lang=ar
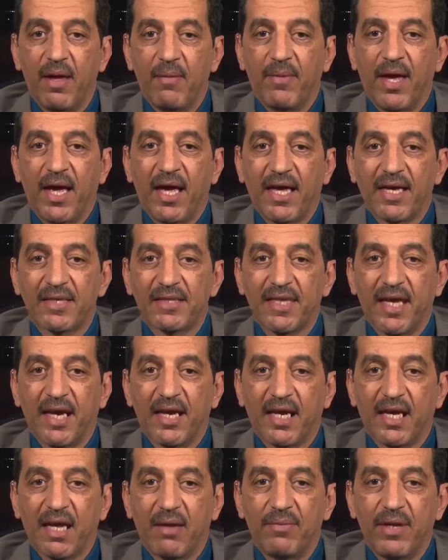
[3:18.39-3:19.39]
مع خساره
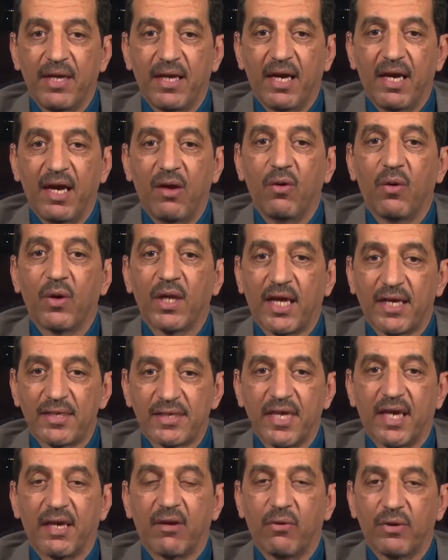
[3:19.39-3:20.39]
كبيره
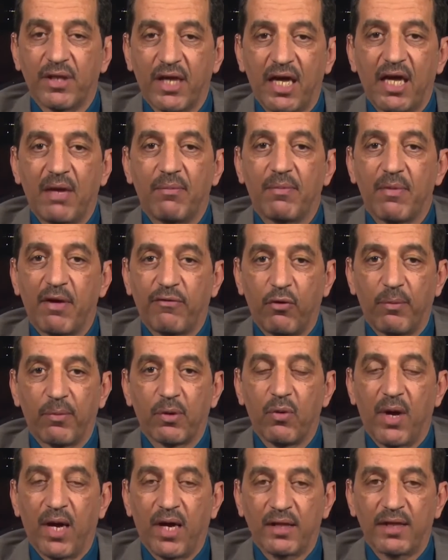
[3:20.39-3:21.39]
والخساره هنا هي بمفهوم
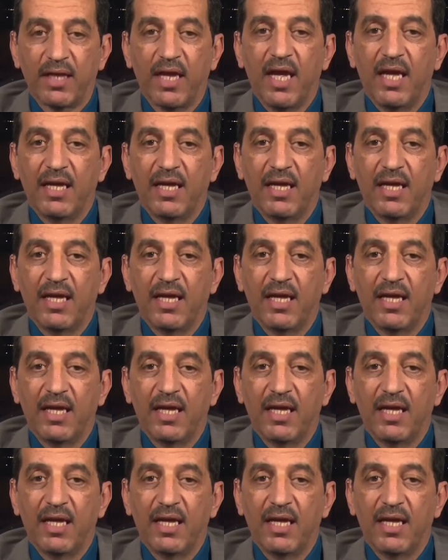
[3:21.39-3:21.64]
الوقت